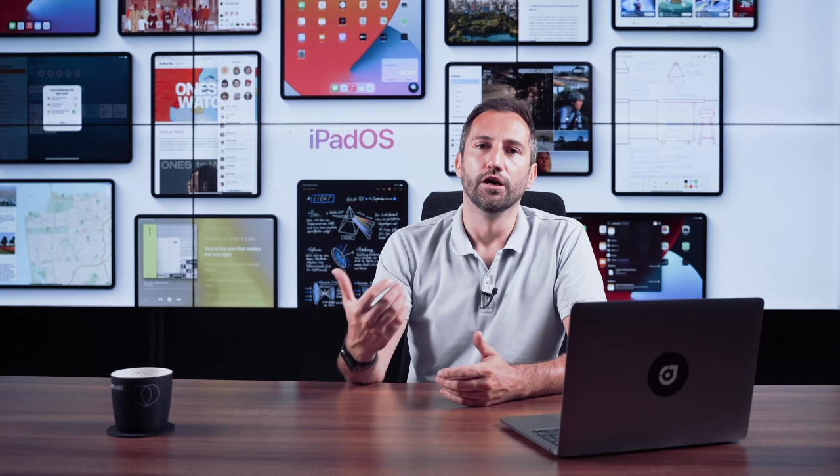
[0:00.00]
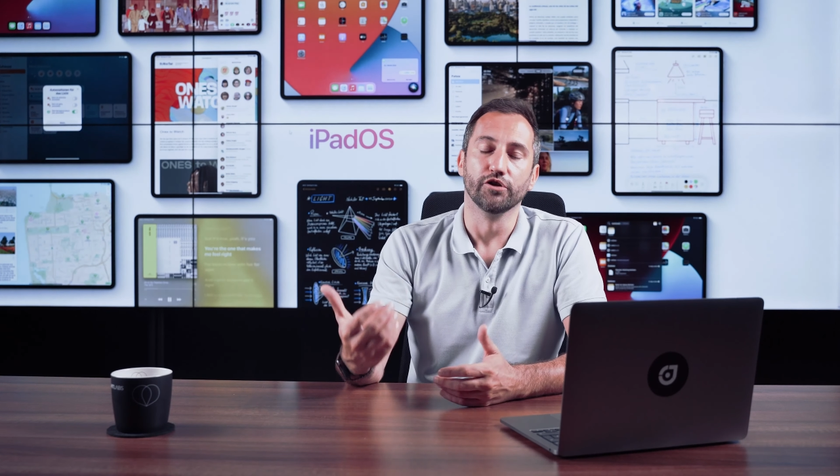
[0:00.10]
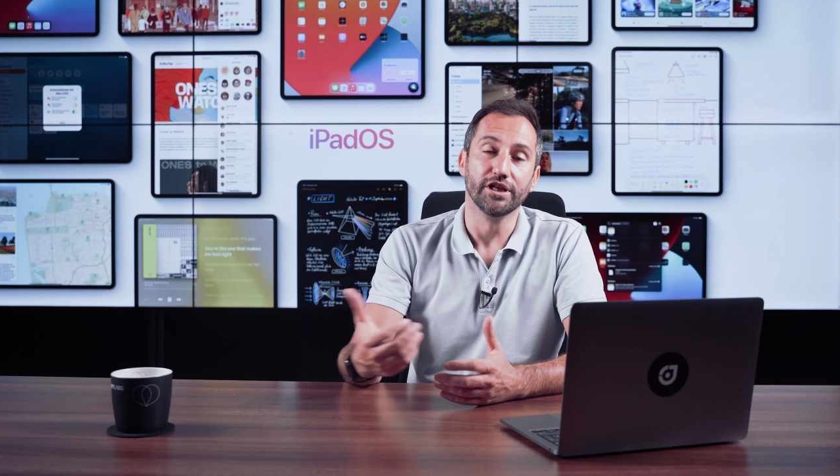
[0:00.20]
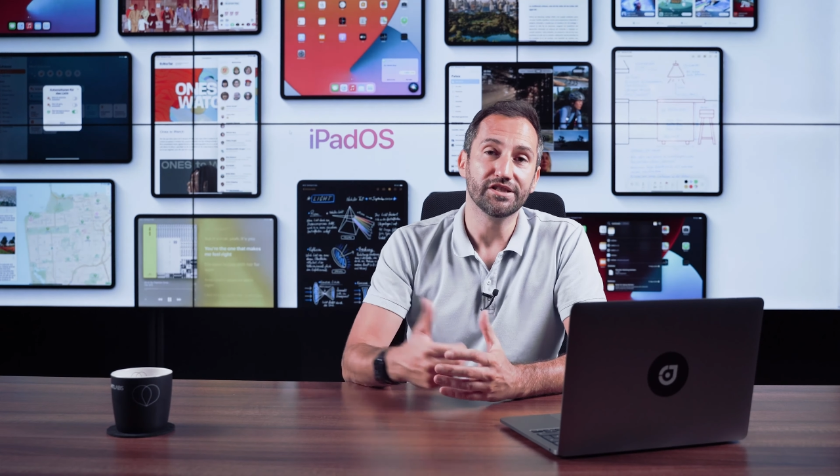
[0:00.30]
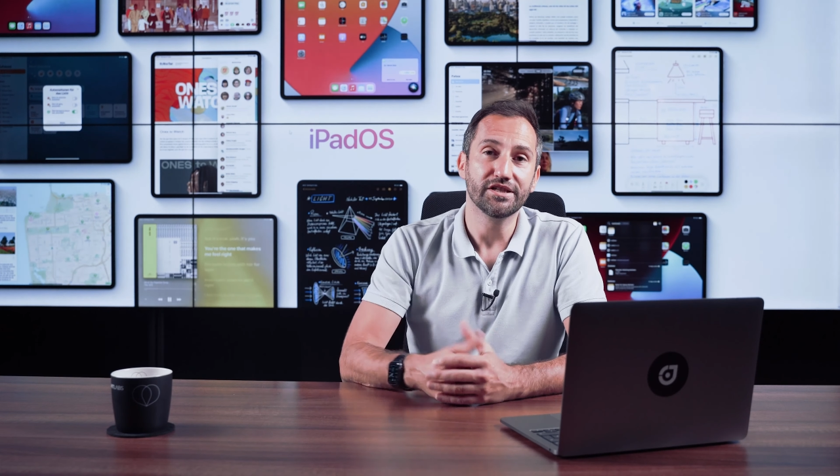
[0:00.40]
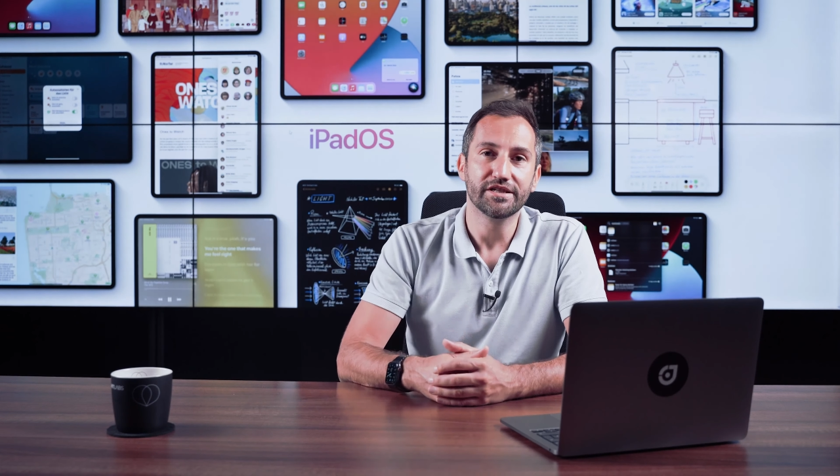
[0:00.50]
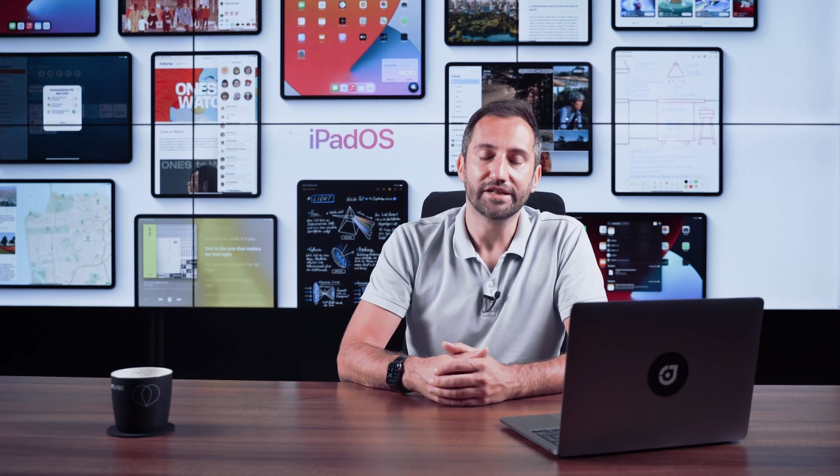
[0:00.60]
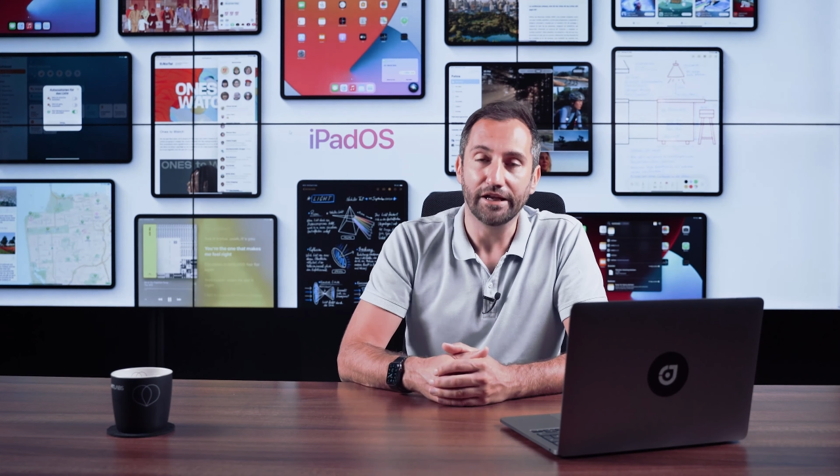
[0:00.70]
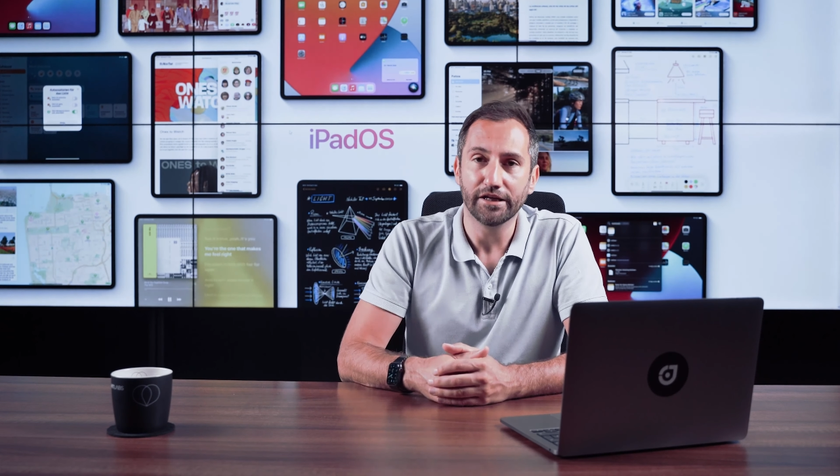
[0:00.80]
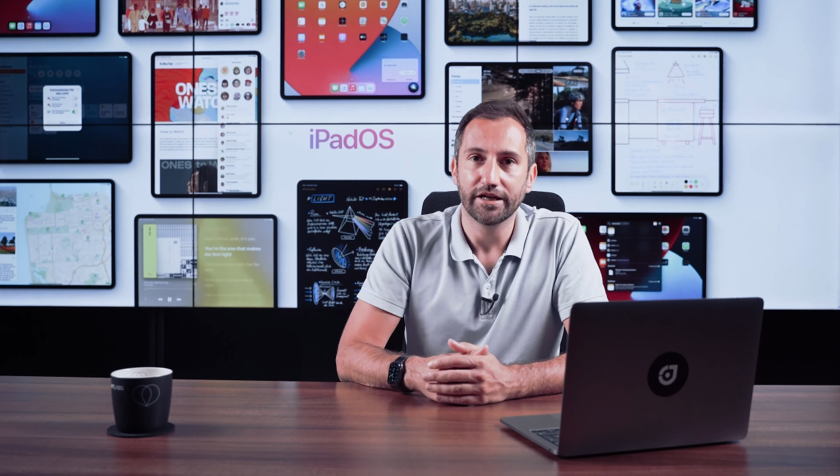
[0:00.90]
Und jetzt ist
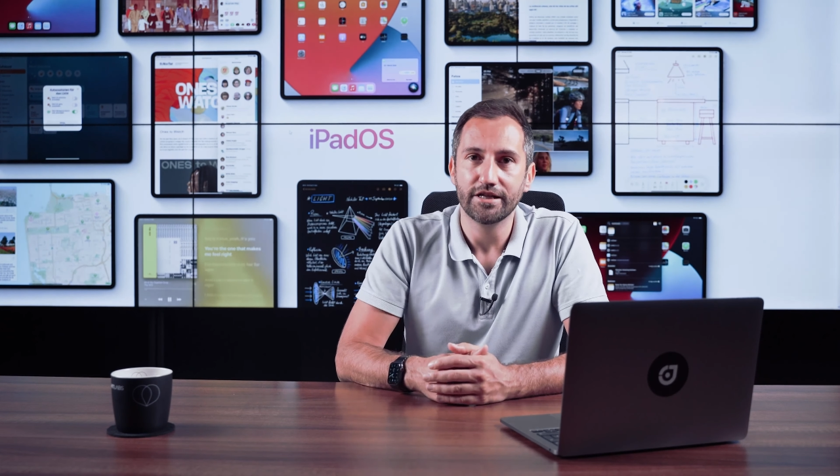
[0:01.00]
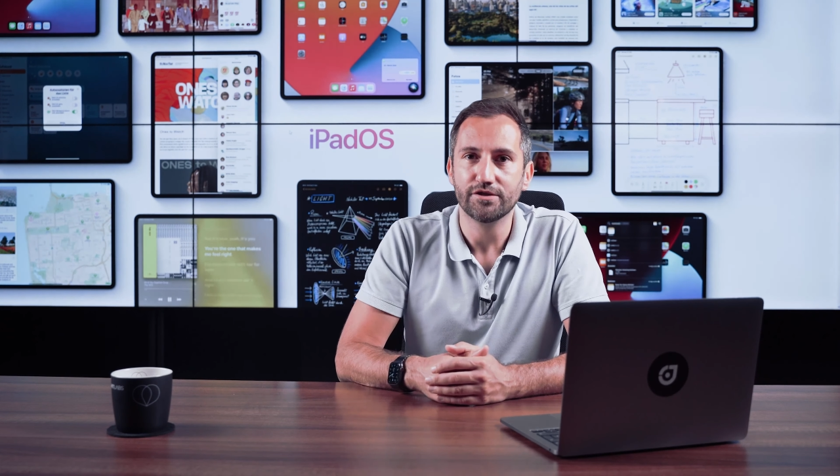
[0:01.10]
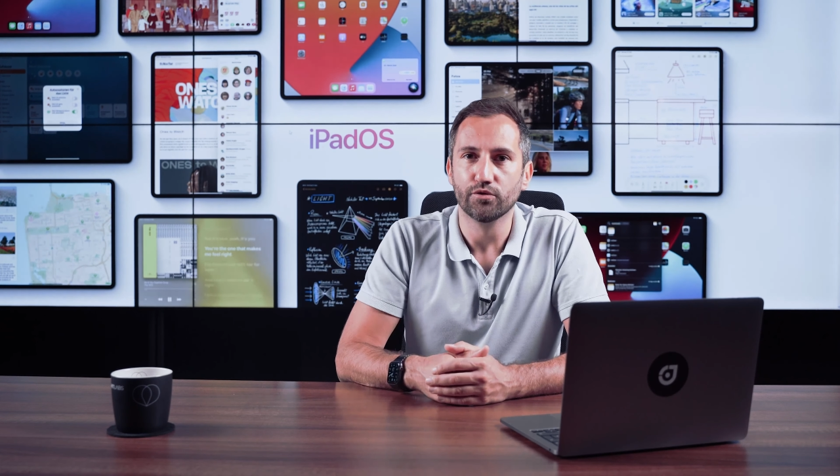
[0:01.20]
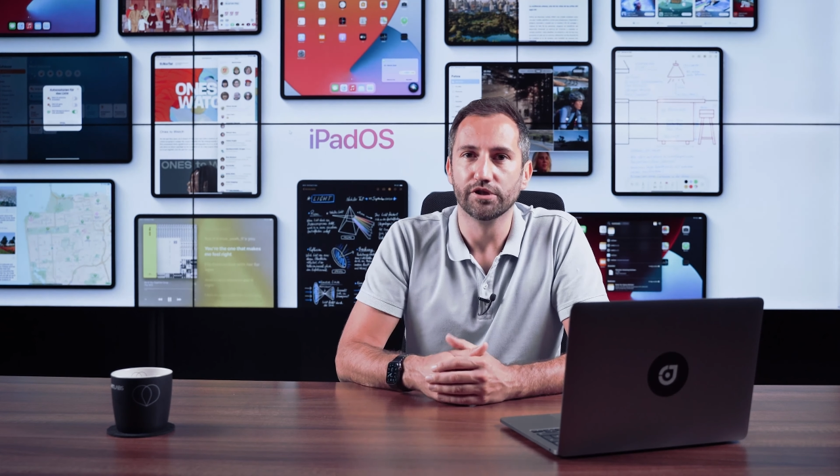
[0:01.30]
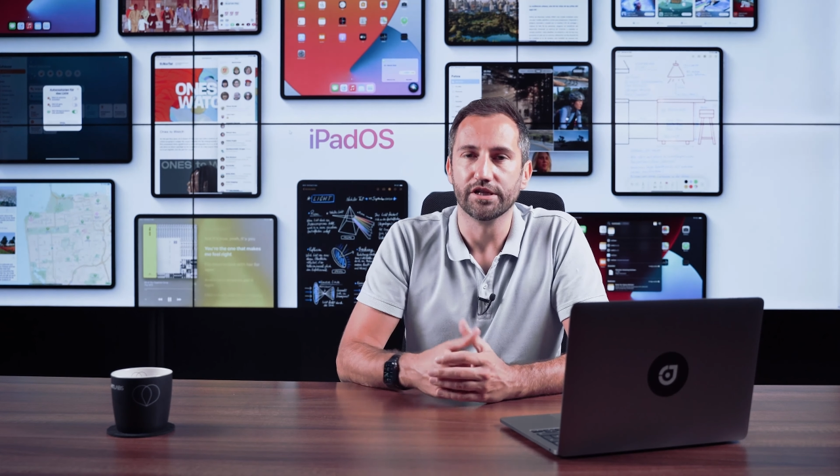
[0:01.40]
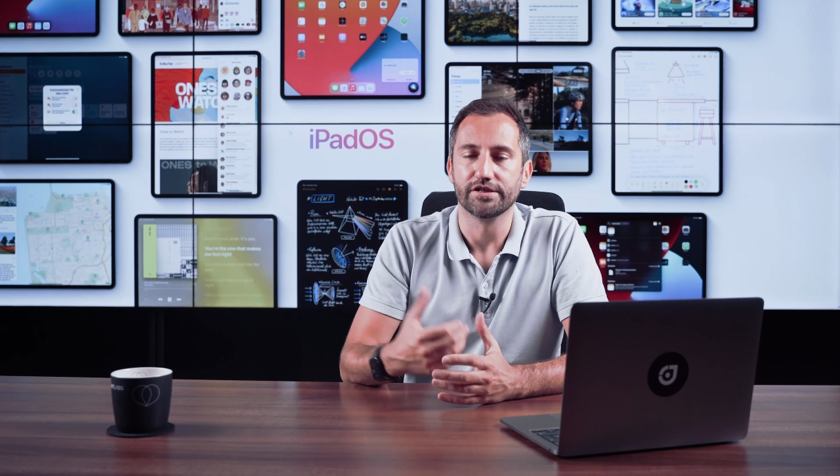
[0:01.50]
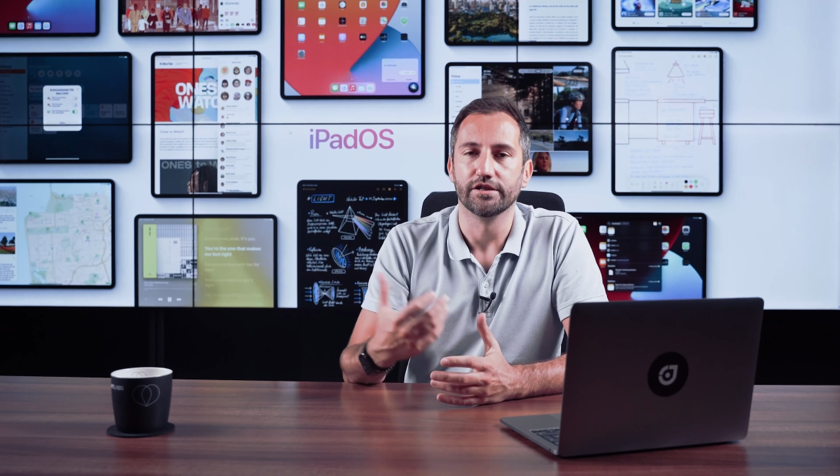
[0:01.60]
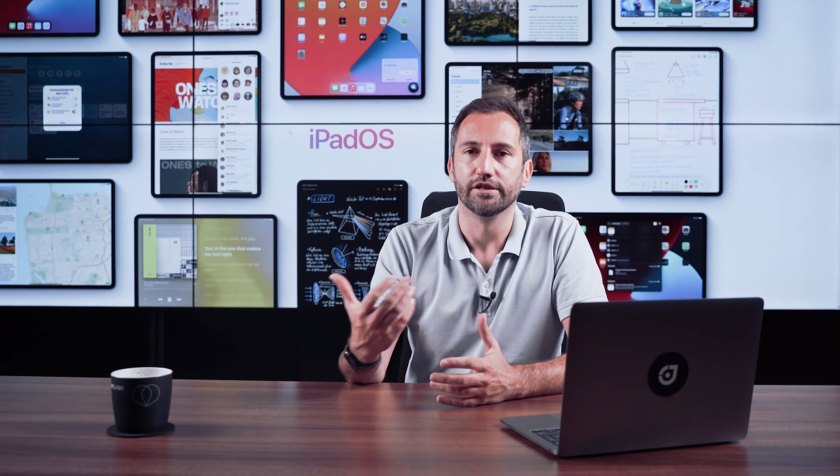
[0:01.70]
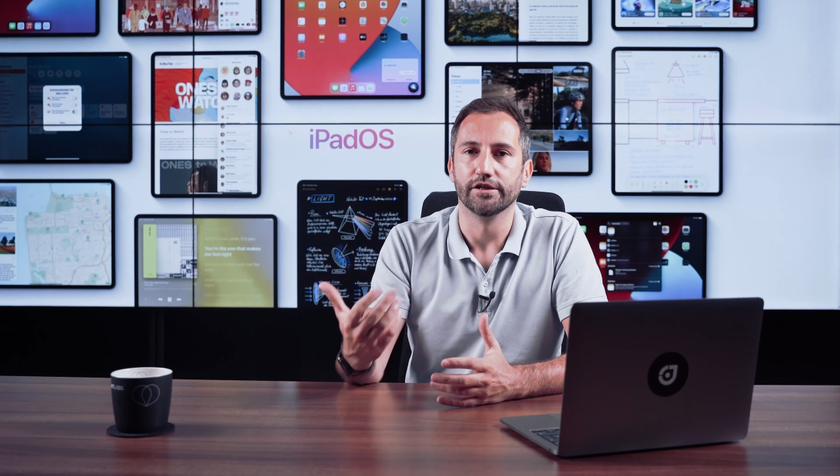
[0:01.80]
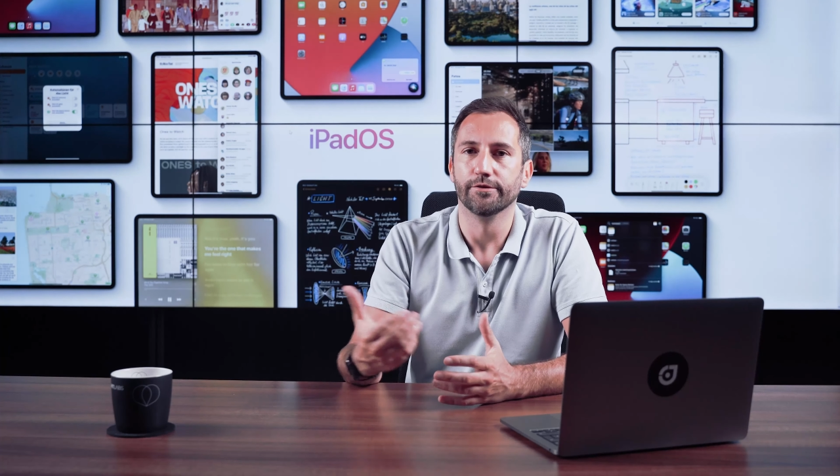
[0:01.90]
es generell so, dass
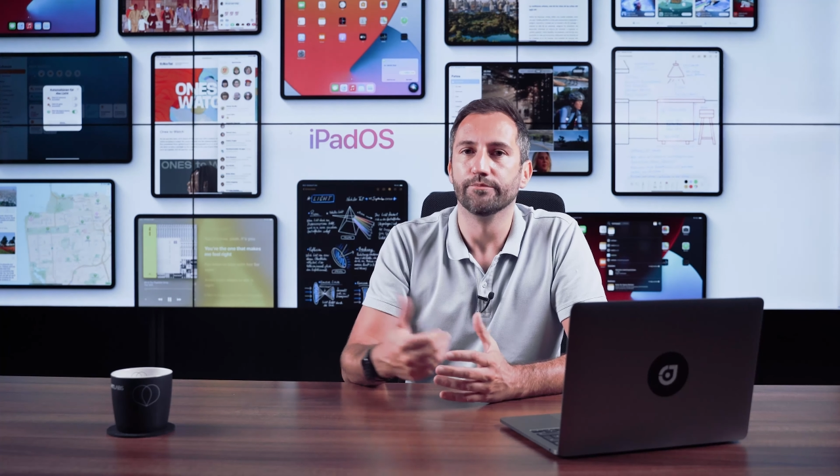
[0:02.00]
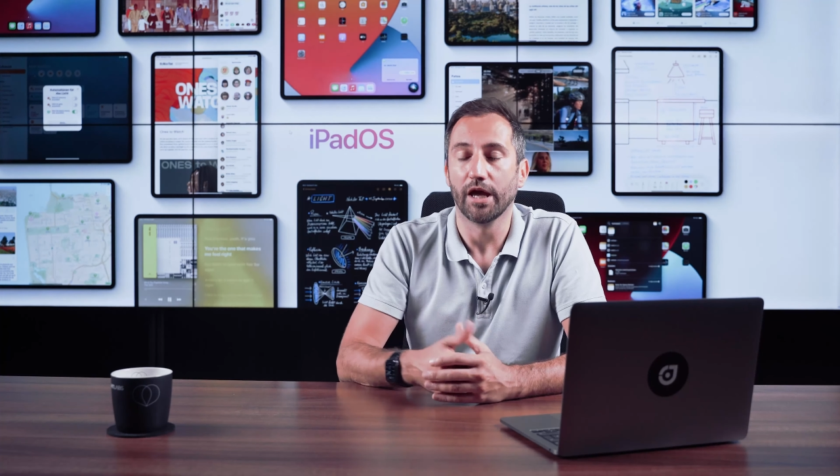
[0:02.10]
ähm,